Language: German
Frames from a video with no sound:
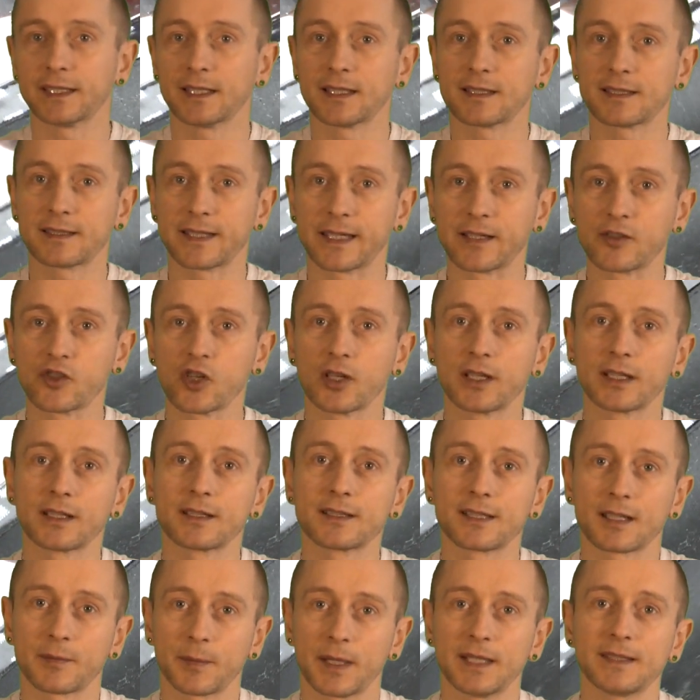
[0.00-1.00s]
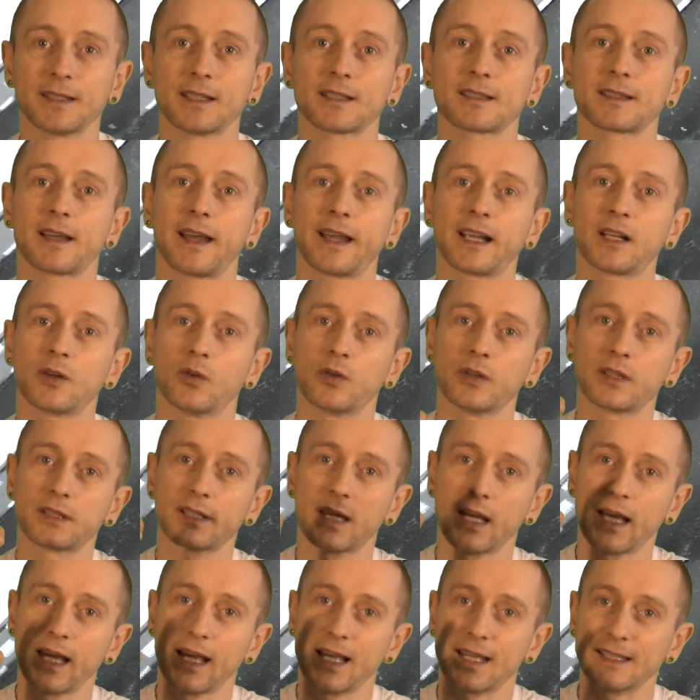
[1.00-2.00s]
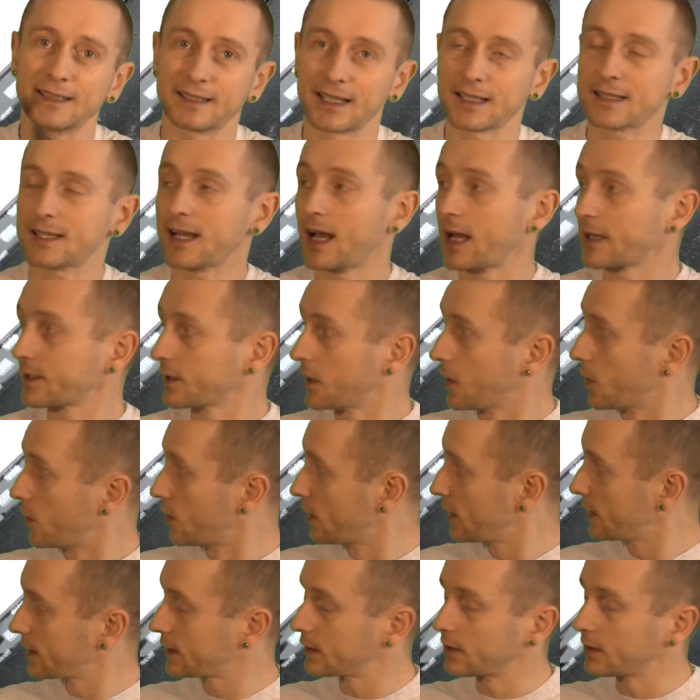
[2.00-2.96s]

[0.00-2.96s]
einer zehnstelligen Segmentanzeige. Und das hat auch